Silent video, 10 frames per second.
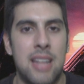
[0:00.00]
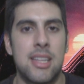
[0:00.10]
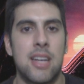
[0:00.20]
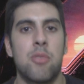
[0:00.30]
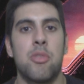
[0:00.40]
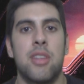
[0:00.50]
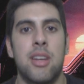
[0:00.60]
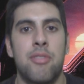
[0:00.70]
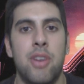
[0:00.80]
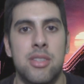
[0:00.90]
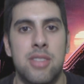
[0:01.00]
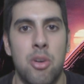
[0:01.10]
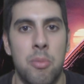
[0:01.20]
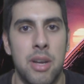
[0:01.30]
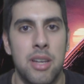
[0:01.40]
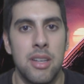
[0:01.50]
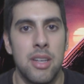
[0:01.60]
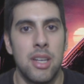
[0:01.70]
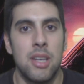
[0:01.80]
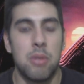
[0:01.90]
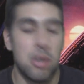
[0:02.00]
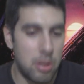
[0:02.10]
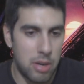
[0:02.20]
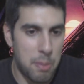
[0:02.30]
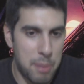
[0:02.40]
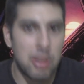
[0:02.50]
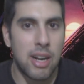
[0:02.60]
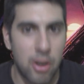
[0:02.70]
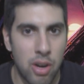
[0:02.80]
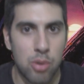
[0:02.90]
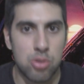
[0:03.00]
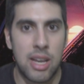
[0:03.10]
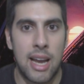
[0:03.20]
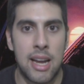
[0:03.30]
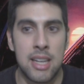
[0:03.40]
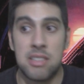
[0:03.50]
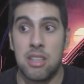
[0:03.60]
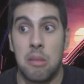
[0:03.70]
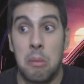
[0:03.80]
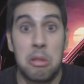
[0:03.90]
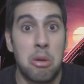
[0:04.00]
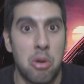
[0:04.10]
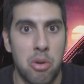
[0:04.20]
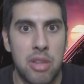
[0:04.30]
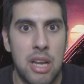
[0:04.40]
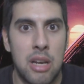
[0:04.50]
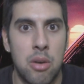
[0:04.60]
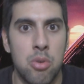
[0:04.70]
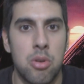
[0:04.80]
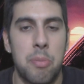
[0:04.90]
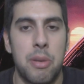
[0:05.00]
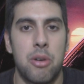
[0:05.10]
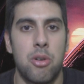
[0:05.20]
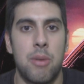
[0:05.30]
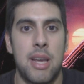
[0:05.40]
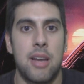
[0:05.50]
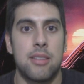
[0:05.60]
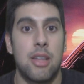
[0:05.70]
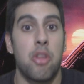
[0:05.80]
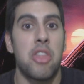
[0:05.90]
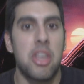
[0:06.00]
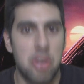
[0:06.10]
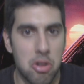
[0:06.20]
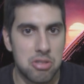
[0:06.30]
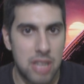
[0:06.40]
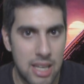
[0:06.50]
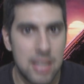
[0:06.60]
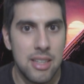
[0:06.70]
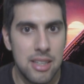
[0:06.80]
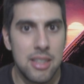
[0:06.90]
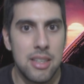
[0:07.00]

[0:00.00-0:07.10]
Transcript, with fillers: deleitar como cinéfilo a este hombre. Bueno, al respeto al que no le guste Guy Ritchie, de momento no conocía a ninguno, pero vaya, hasta donde yo sé,